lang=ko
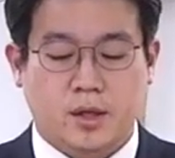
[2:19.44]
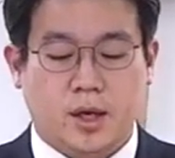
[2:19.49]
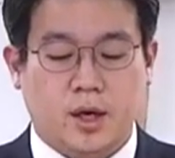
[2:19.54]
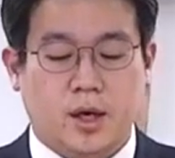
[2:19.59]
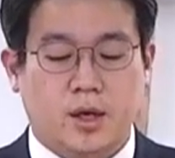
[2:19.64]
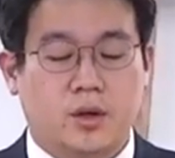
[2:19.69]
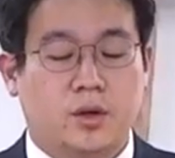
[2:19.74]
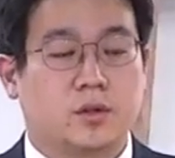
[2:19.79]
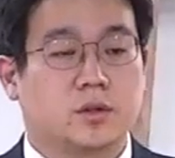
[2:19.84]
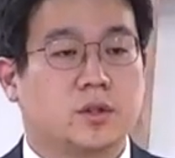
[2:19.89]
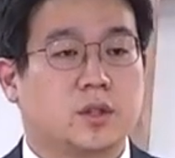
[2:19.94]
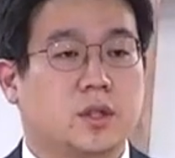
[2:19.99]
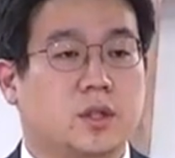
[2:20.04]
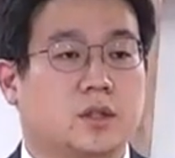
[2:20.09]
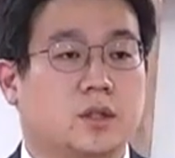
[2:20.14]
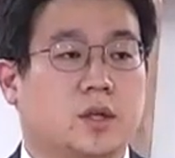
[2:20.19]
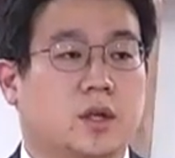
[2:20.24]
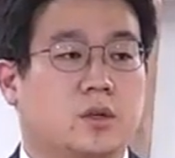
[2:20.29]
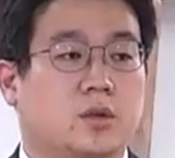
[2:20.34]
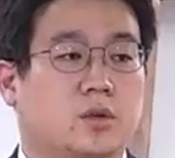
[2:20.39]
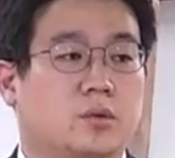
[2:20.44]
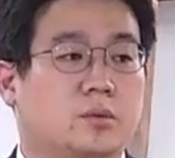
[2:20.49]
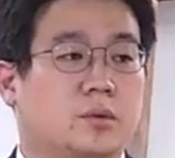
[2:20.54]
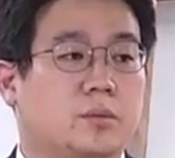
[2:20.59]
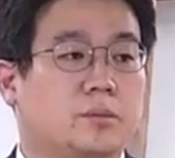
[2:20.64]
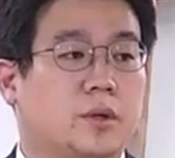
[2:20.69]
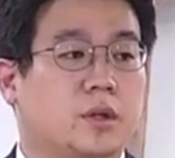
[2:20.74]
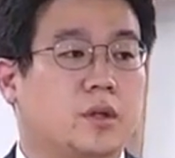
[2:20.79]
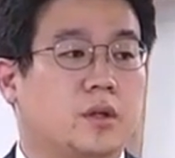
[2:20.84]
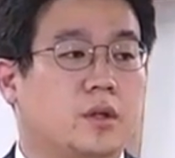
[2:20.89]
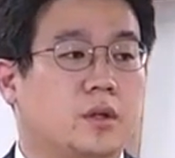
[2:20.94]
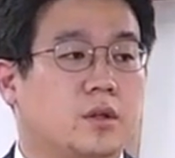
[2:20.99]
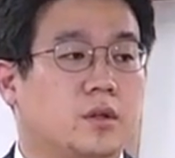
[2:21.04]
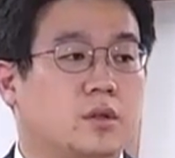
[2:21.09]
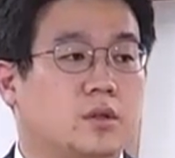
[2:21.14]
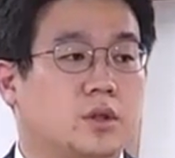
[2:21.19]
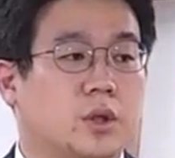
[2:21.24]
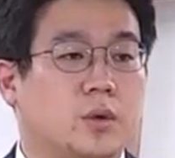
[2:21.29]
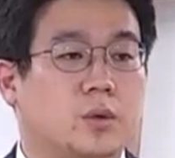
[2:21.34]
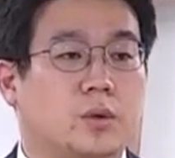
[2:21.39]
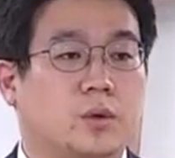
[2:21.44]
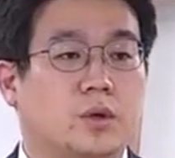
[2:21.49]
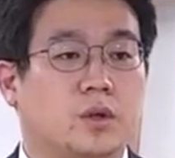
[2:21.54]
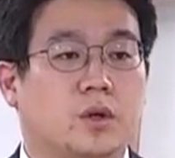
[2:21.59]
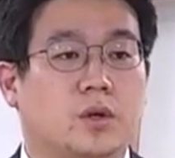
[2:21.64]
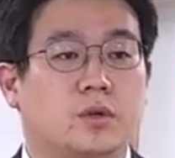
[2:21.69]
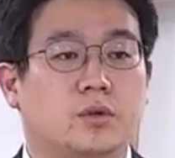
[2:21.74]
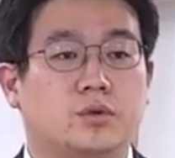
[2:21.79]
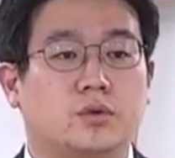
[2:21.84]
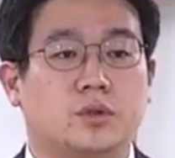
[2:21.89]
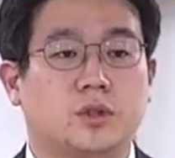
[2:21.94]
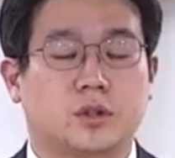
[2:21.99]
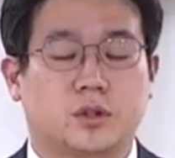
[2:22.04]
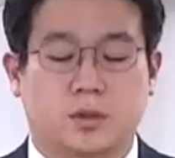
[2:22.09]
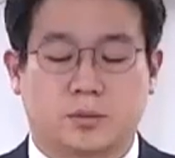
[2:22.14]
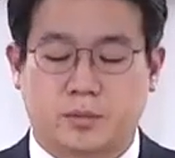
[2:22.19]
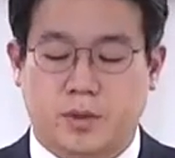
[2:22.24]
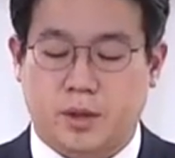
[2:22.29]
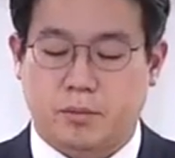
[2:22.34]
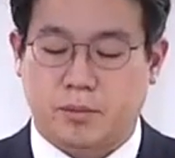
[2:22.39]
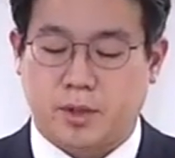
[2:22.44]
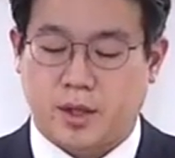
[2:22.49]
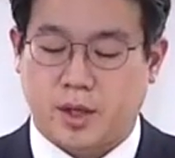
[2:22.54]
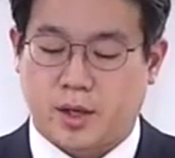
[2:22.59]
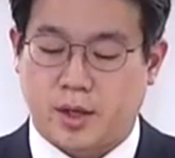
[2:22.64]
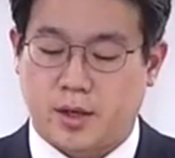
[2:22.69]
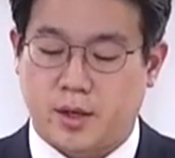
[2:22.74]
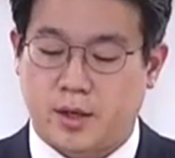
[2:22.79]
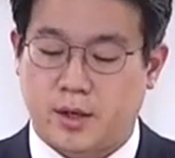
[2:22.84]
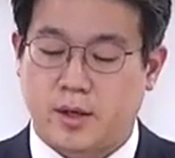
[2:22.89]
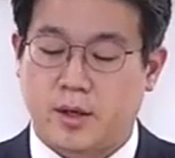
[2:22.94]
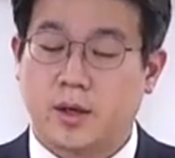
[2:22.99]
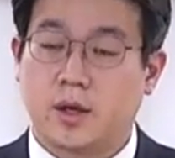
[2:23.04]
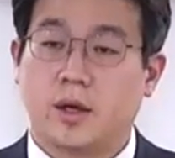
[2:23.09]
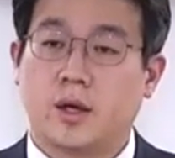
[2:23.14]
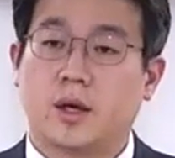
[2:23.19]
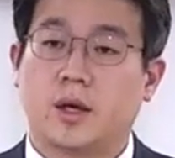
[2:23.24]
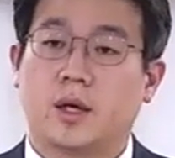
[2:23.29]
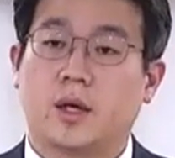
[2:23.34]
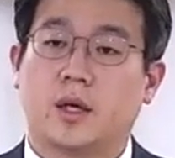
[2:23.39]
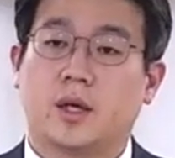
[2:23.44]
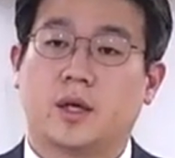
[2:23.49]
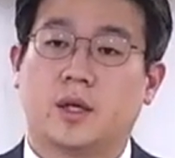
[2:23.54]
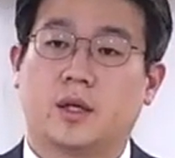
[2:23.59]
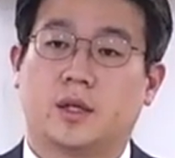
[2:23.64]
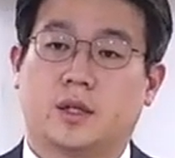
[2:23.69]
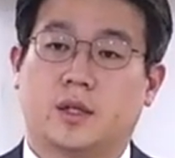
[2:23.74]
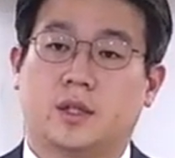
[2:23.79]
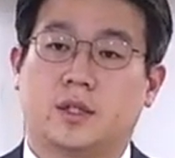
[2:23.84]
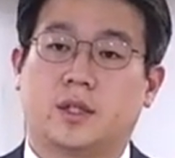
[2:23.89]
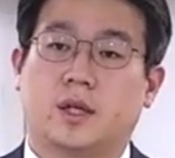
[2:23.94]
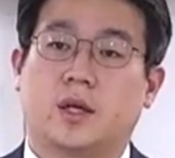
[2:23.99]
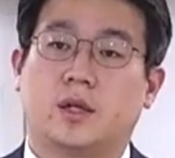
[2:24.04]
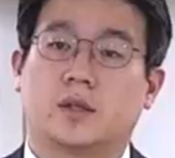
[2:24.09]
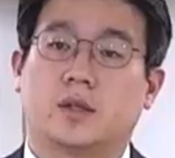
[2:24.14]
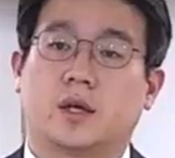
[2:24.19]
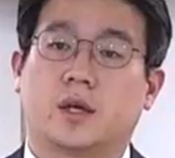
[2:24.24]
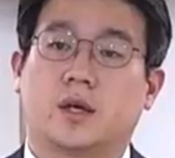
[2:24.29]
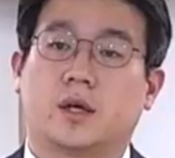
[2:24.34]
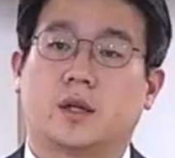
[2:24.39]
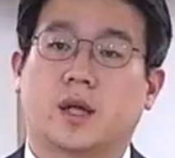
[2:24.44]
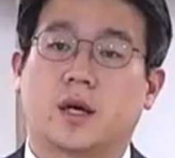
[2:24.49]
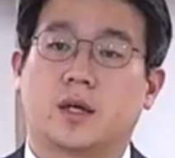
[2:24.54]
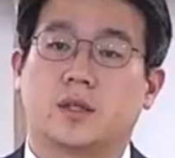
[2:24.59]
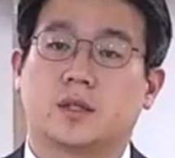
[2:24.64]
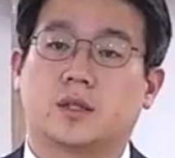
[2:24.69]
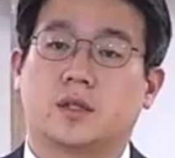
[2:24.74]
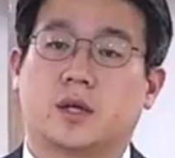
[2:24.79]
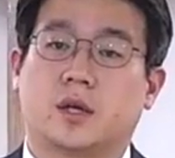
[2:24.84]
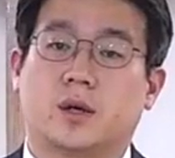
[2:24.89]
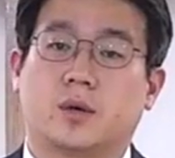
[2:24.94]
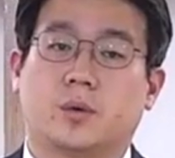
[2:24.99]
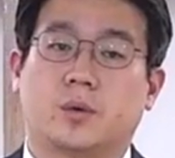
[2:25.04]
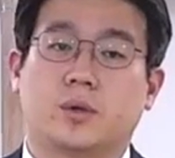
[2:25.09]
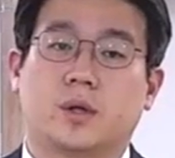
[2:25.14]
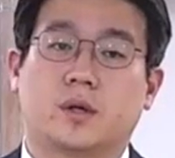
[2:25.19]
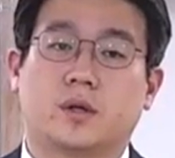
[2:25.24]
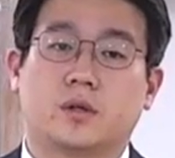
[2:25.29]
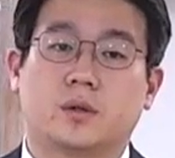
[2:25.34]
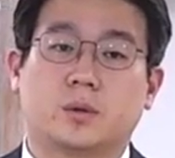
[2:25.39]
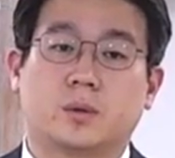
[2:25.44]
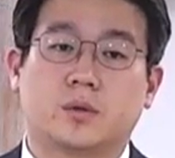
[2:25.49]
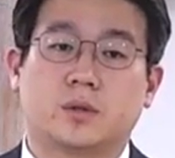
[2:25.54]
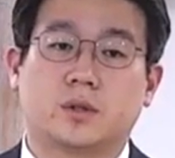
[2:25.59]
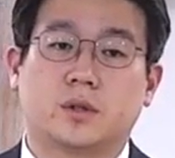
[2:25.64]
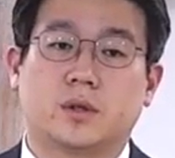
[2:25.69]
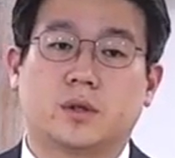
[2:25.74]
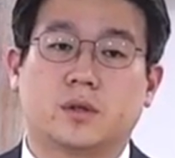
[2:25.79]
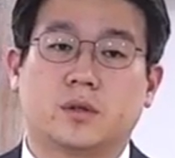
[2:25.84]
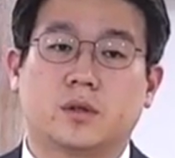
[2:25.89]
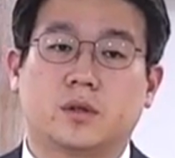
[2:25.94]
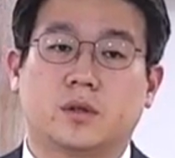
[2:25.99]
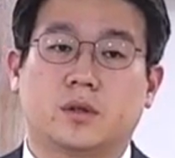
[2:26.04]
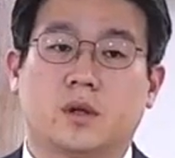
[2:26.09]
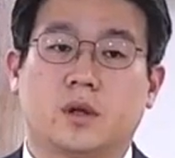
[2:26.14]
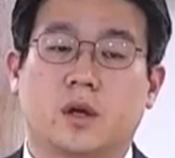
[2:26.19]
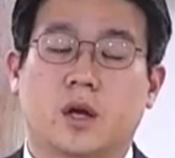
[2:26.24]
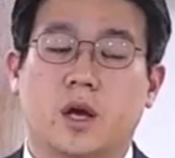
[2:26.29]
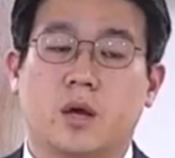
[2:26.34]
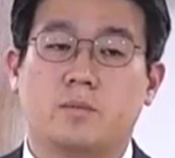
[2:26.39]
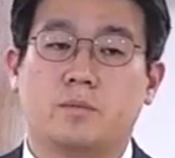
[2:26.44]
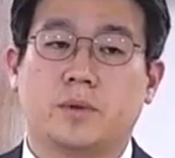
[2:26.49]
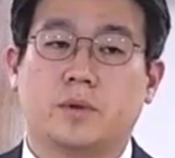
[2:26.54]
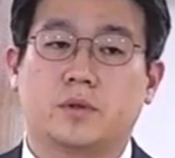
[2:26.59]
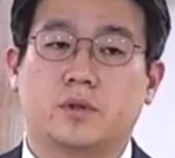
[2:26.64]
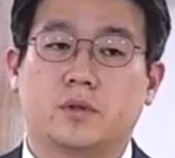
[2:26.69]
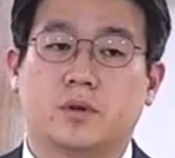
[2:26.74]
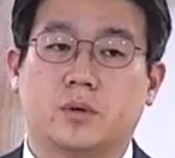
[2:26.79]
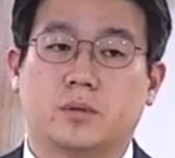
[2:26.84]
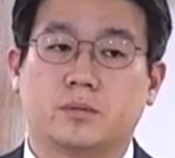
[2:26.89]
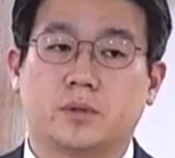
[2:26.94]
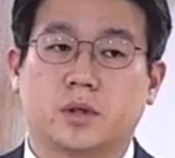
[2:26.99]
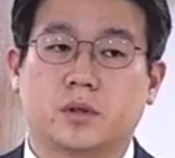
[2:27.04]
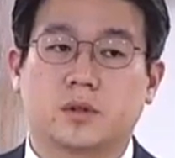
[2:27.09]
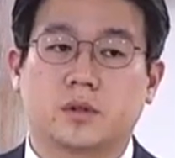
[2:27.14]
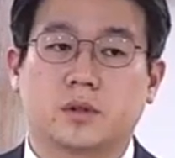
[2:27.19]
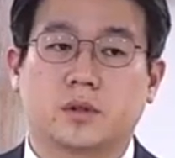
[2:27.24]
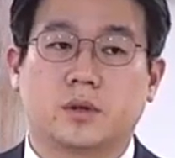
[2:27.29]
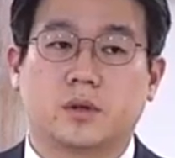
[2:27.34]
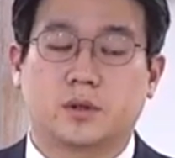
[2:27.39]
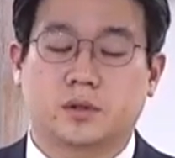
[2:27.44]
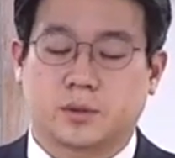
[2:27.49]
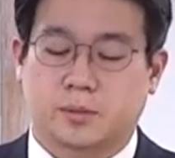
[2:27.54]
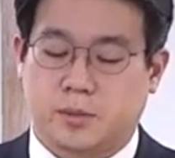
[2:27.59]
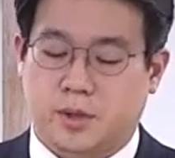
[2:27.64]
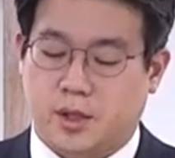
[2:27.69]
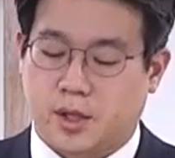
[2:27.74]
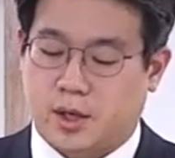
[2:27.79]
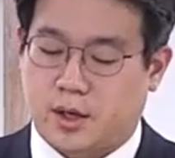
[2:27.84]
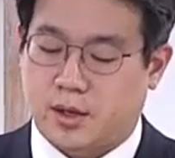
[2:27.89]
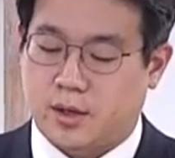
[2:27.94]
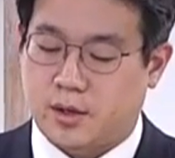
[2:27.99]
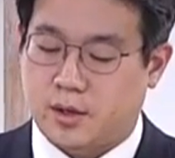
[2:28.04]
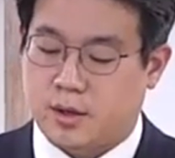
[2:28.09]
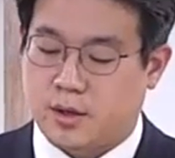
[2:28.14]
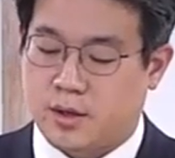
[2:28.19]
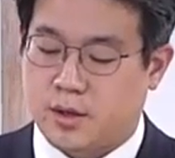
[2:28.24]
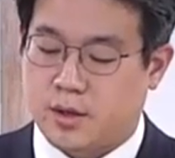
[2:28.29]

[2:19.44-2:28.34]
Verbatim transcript: 때가 현재의 시간으로 보면은 정오 12시쯤 됩니다. 이 시간대 당시에 고대 근동 지역은 햇볕이 엄청 뜨거웠습니다.